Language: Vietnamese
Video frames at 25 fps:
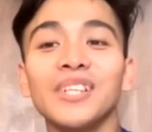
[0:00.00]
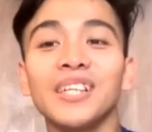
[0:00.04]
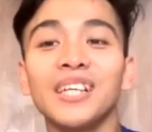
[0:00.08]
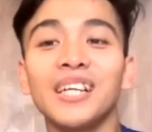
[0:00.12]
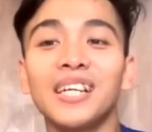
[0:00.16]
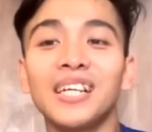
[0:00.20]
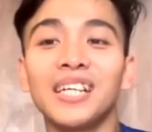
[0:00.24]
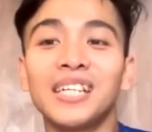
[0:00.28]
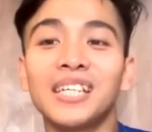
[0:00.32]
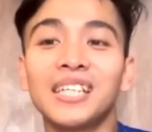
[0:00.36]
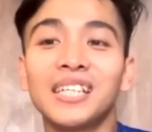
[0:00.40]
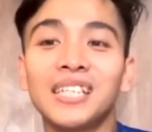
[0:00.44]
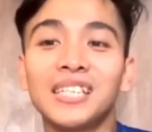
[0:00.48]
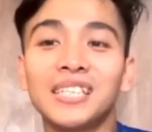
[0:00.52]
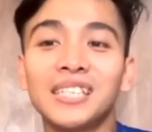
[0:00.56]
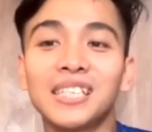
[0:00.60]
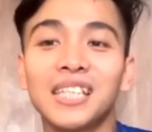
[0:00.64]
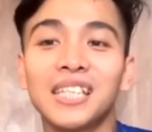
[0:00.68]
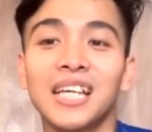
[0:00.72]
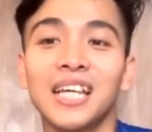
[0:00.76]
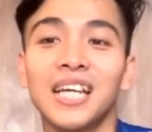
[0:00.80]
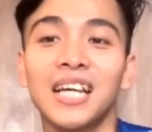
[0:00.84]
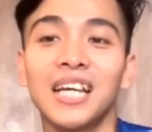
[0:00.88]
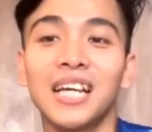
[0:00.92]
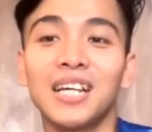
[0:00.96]
à,
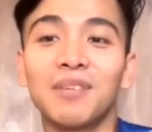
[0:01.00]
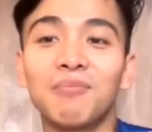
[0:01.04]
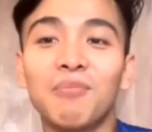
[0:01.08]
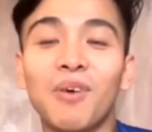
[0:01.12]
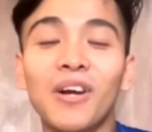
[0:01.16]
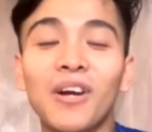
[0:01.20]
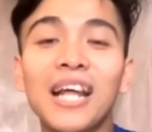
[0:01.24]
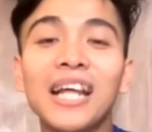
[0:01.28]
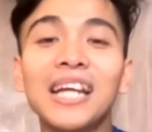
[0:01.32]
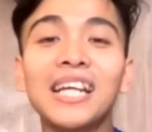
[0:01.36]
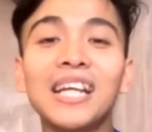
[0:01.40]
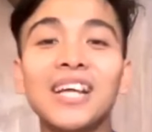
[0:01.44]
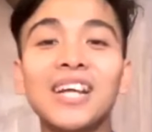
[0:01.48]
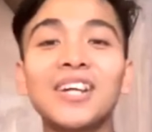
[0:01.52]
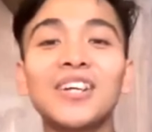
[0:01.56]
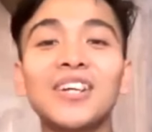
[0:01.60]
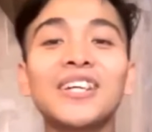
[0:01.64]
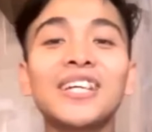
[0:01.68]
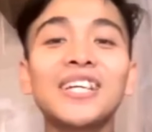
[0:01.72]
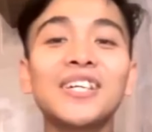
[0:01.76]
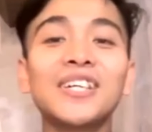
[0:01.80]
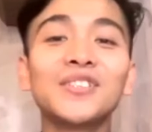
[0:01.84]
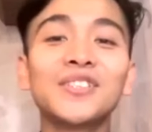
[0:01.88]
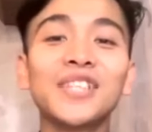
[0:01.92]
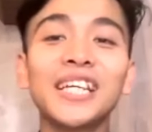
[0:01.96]
món ăn Henry
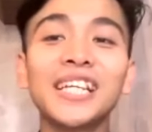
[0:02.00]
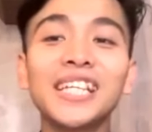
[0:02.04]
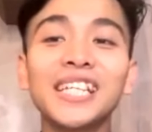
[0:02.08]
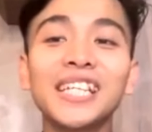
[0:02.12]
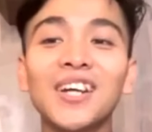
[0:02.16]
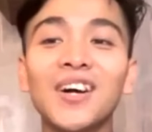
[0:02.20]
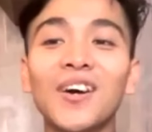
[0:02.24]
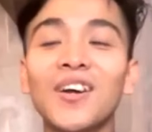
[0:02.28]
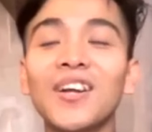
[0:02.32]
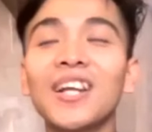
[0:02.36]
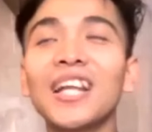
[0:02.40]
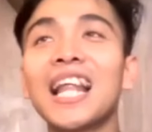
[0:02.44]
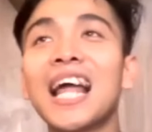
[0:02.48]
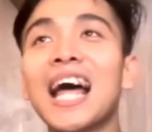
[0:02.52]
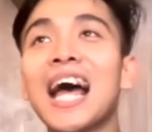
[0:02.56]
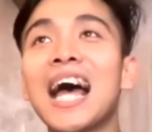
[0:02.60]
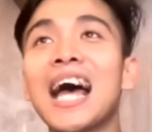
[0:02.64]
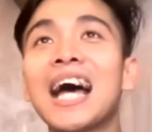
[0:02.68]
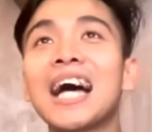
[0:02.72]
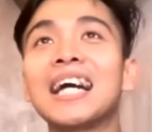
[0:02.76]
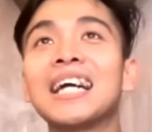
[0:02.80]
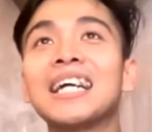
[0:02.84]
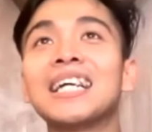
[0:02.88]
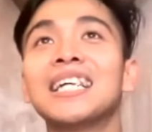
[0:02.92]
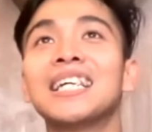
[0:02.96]
yêu thích đó
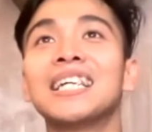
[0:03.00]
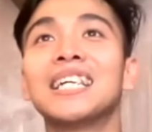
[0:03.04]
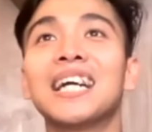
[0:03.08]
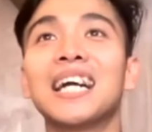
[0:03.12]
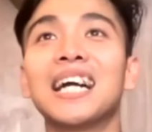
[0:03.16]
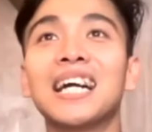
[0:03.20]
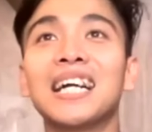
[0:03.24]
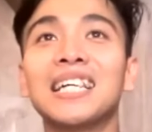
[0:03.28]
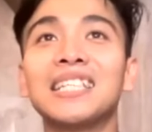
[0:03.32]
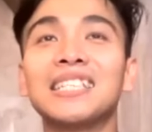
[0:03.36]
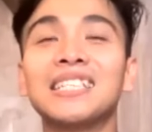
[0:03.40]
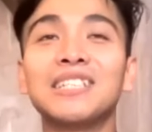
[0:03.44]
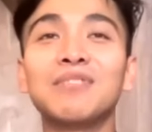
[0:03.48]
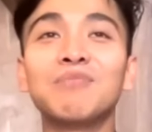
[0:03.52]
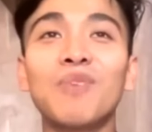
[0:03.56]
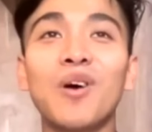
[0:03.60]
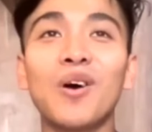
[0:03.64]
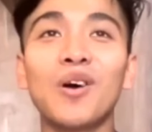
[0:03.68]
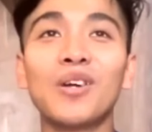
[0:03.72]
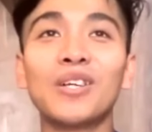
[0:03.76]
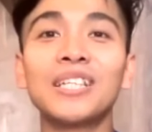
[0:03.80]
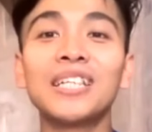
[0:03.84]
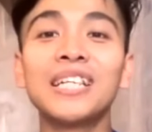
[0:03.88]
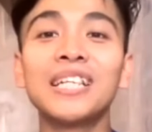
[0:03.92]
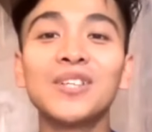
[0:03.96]
là à, những
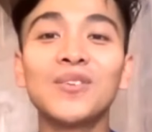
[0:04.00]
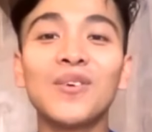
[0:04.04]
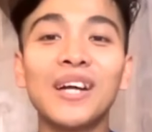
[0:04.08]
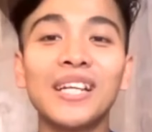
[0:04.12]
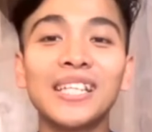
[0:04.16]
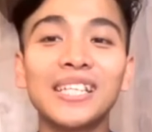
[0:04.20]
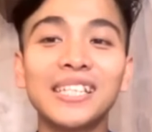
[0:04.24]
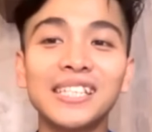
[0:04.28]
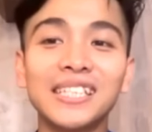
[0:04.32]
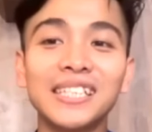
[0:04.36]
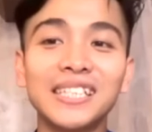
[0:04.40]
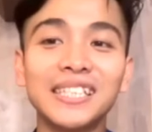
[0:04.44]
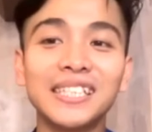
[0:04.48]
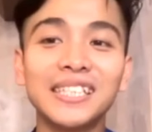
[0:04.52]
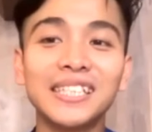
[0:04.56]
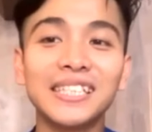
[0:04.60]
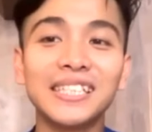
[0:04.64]
món liên quan tới